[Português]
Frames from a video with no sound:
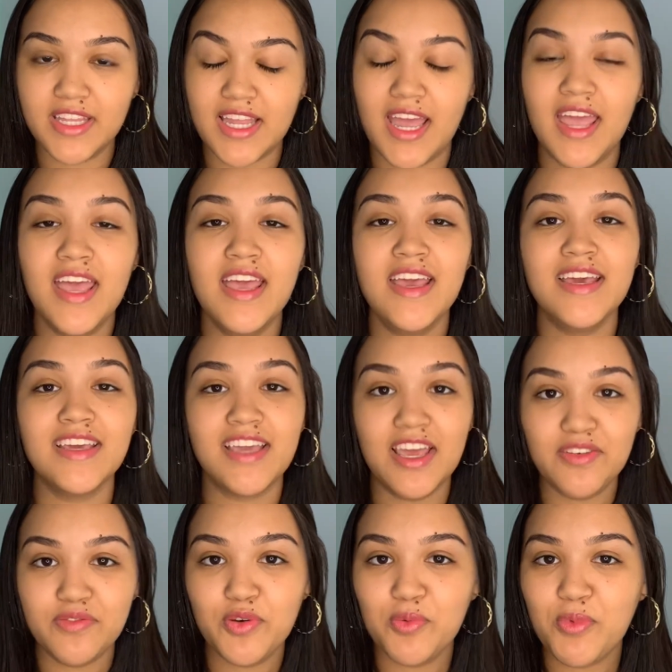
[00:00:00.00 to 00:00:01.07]
né?
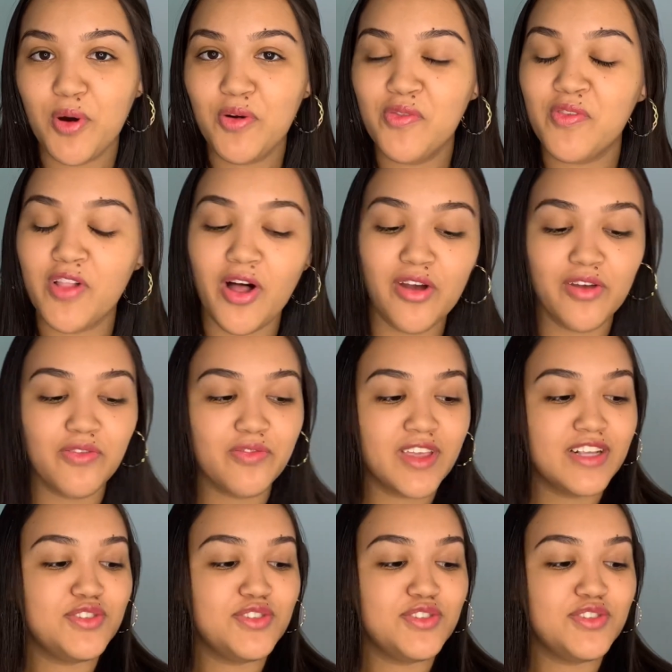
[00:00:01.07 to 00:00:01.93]
Quem viu meu vlog, eu fiquei